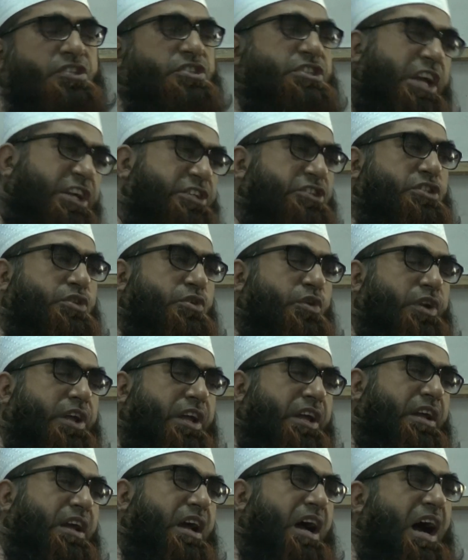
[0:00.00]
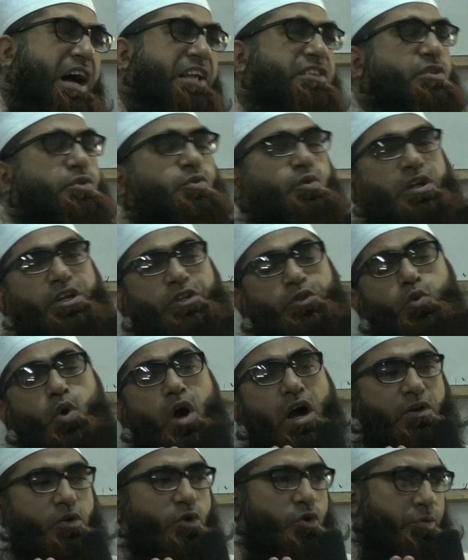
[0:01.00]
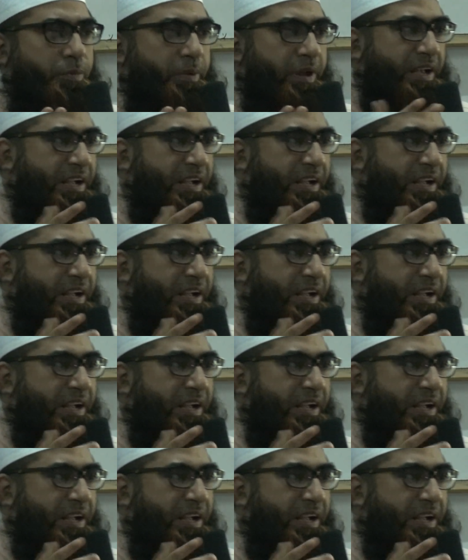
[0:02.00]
শেষ করে হাত তুলে দোয়া করবে